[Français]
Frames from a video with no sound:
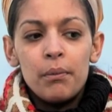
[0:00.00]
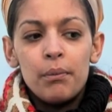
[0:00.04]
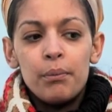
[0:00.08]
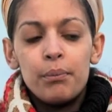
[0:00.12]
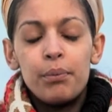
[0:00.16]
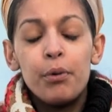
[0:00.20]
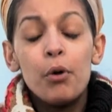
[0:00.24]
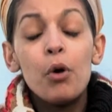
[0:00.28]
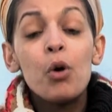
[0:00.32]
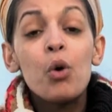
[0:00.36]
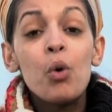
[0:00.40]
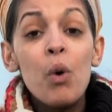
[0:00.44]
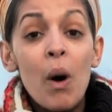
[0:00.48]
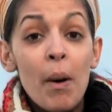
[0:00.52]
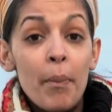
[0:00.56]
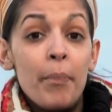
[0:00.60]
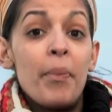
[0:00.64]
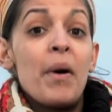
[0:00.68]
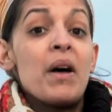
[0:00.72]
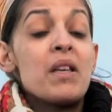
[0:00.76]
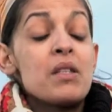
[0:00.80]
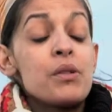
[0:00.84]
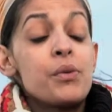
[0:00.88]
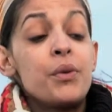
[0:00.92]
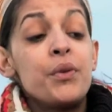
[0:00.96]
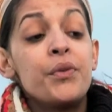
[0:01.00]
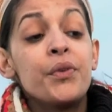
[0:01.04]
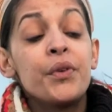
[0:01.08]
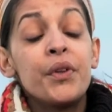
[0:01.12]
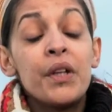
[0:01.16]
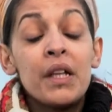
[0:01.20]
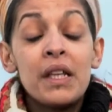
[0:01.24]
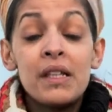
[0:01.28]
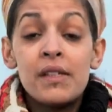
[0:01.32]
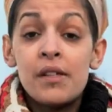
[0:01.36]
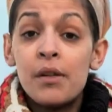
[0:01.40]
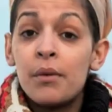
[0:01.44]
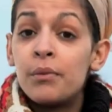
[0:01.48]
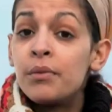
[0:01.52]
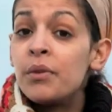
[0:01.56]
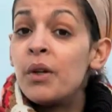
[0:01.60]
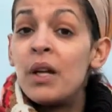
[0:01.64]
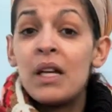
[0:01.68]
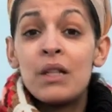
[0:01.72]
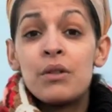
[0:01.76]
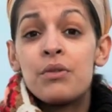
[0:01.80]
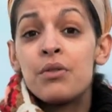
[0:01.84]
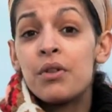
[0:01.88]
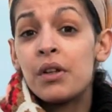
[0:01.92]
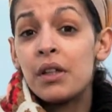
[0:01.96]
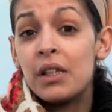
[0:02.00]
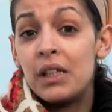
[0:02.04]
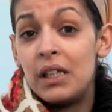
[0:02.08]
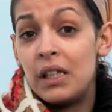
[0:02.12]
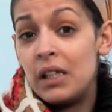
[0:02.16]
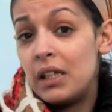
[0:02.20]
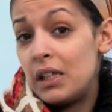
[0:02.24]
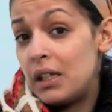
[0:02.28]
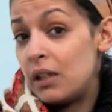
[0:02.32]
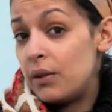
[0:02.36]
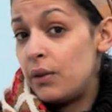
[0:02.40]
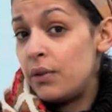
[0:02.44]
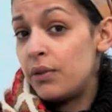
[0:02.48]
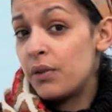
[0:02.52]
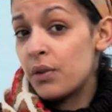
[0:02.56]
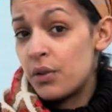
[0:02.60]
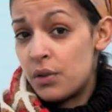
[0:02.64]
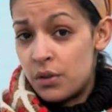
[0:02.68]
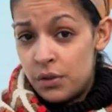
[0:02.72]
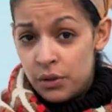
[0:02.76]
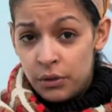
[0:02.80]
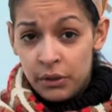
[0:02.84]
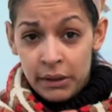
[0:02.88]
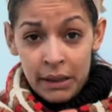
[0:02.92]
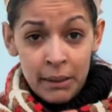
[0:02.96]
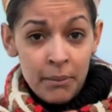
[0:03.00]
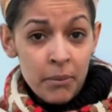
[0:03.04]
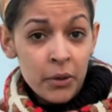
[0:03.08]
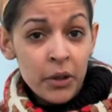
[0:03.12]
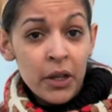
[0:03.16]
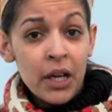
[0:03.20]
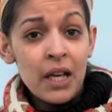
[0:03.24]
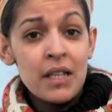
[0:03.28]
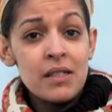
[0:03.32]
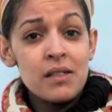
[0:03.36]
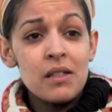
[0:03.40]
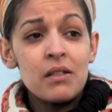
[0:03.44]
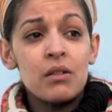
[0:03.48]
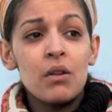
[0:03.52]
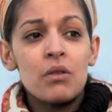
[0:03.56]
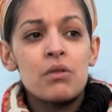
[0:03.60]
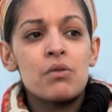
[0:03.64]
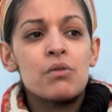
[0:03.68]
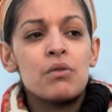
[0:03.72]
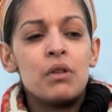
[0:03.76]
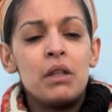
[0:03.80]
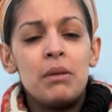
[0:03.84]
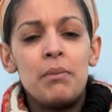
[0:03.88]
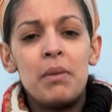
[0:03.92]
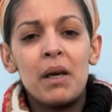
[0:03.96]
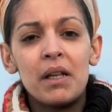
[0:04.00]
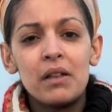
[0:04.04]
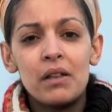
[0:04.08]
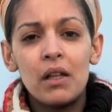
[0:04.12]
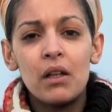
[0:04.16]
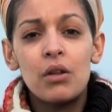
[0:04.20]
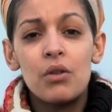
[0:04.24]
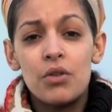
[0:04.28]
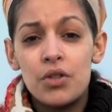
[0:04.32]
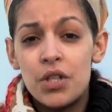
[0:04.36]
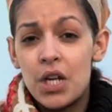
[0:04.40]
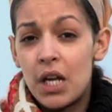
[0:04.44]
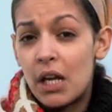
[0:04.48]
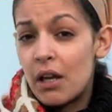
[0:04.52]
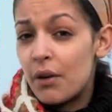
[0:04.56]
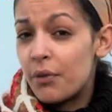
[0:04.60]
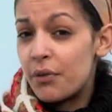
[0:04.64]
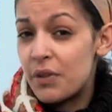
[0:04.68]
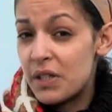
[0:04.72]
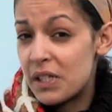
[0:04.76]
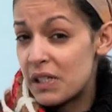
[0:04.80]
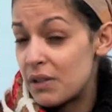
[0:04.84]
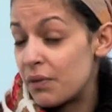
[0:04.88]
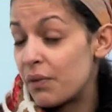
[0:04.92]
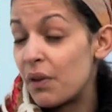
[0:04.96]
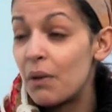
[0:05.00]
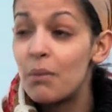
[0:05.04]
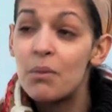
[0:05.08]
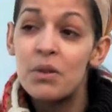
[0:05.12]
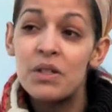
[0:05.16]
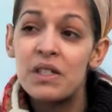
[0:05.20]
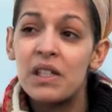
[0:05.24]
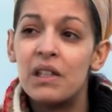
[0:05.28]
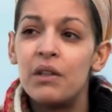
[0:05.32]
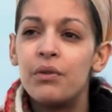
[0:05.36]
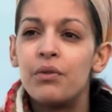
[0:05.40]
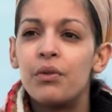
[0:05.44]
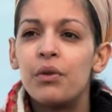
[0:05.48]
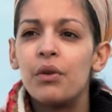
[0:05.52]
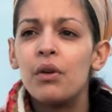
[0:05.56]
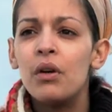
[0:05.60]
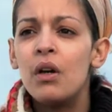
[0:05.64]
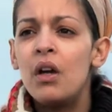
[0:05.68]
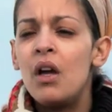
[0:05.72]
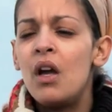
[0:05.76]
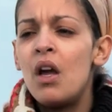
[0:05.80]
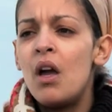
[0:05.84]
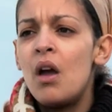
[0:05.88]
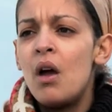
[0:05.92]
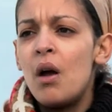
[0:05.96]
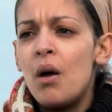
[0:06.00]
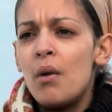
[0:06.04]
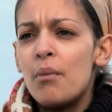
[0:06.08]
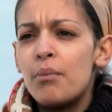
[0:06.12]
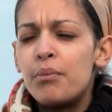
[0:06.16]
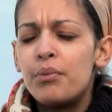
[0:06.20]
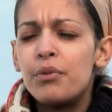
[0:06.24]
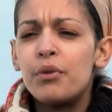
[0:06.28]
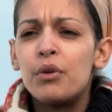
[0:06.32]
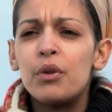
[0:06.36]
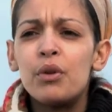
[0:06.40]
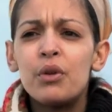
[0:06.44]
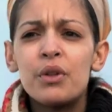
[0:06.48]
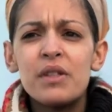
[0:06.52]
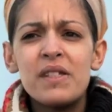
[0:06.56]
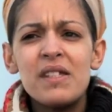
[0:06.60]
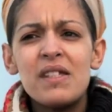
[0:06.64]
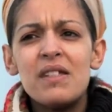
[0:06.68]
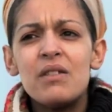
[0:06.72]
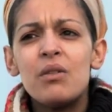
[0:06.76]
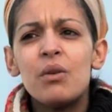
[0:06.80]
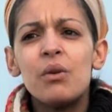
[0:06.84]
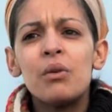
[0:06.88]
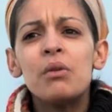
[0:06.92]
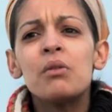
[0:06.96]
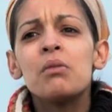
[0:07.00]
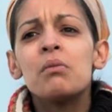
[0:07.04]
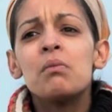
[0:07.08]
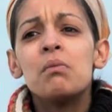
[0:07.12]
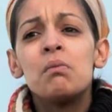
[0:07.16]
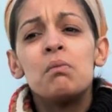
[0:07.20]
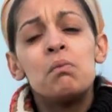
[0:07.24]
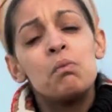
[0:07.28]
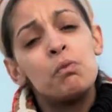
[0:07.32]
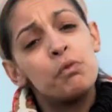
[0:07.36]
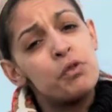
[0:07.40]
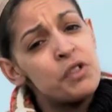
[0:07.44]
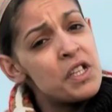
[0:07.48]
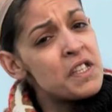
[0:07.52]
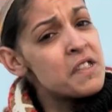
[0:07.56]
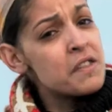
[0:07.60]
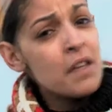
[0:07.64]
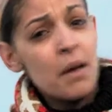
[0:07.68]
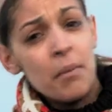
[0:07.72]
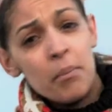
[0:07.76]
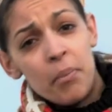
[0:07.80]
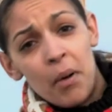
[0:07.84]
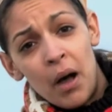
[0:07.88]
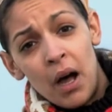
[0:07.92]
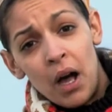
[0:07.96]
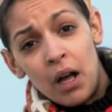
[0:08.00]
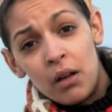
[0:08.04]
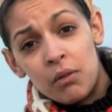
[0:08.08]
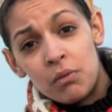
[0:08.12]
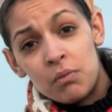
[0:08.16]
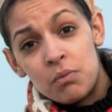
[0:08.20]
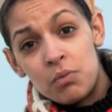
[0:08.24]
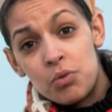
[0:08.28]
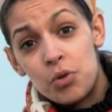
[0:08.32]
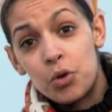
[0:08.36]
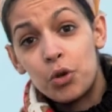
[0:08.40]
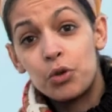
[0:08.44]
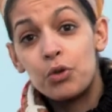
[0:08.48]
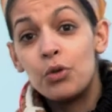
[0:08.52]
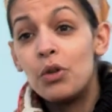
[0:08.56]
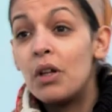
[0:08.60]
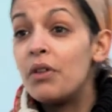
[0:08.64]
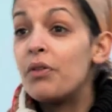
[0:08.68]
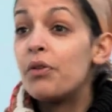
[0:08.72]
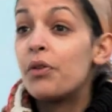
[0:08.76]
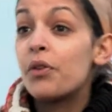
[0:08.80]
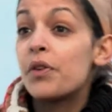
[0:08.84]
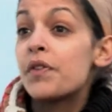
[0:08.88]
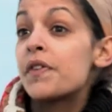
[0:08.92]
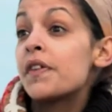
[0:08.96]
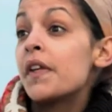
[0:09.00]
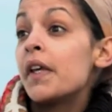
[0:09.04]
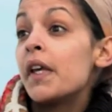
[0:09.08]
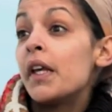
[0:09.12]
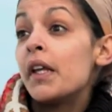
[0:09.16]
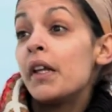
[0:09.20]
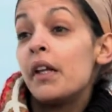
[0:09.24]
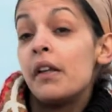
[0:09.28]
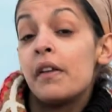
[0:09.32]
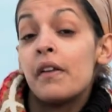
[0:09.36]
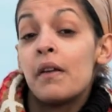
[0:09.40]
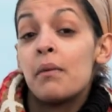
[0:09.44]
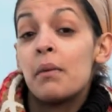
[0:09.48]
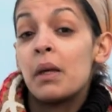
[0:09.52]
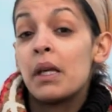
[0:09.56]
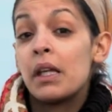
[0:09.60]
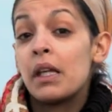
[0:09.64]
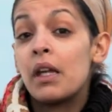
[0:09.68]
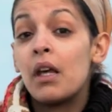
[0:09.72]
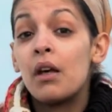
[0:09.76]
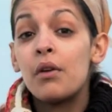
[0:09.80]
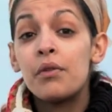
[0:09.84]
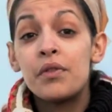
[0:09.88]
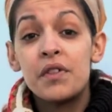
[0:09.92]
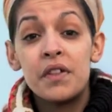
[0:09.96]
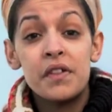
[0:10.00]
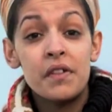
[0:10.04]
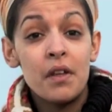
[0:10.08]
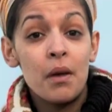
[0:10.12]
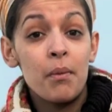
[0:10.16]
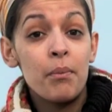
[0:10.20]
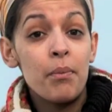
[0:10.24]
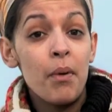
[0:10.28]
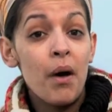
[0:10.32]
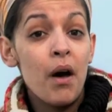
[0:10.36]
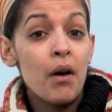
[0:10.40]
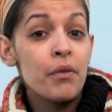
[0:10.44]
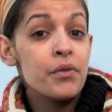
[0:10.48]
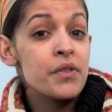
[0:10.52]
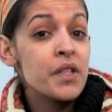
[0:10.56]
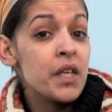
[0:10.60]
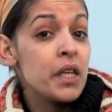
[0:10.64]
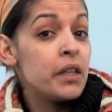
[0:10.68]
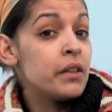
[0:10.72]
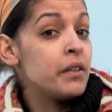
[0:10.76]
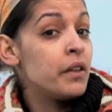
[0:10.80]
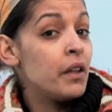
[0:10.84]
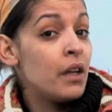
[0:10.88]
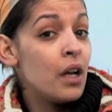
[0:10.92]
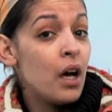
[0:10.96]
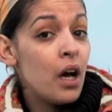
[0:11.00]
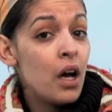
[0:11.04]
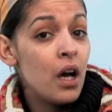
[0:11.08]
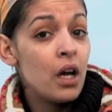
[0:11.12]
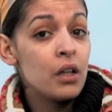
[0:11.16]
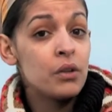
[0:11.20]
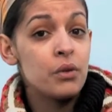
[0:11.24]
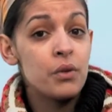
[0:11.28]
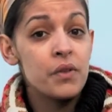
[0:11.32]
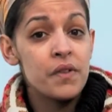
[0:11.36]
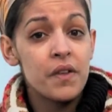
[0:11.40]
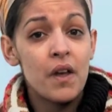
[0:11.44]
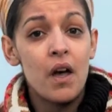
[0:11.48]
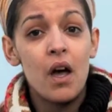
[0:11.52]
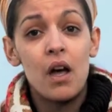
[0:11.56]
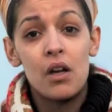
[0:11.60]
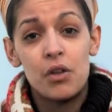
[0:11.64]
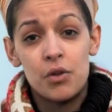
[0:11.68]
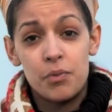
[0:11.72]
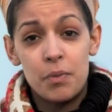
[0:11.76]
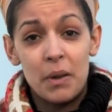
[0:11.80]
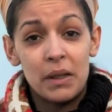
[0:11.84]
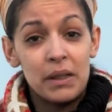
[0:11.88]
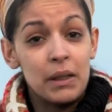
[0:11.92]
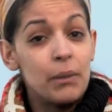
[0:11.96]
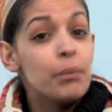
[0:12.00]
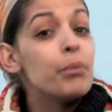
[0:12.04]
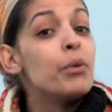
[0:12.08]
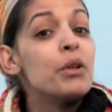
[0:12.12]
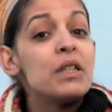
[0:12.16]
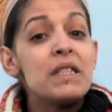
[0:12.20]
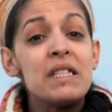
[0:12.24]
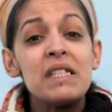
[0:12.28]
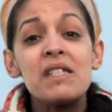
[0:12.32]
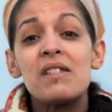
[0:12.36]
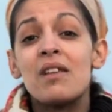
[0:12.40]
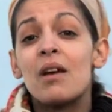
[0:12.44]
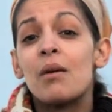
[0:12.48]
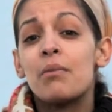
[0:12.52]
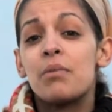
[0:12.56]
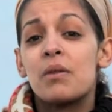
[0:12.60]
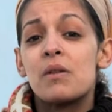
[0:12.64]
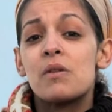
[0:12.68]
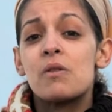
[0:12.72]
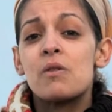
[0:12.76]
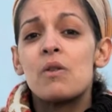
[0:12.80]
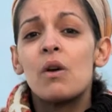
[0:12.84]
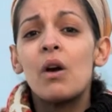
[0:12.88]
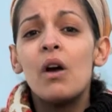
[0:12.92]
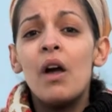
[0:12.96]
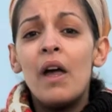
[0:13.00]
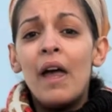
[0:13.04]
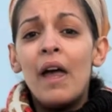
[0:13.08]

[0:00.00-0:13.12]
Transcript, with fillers: Pourquoi pas, suivant l'exemple de la Turquie, qui est dans une démocratie, dans une liberté, que chacun fasse vraiment ce qu'il veut. Pour l'Occident, vous êtes sympa, surtout les Français et les Américains, vous êtes sympas, vous avez été là, tout ça, je parle des politiciens bien sûr.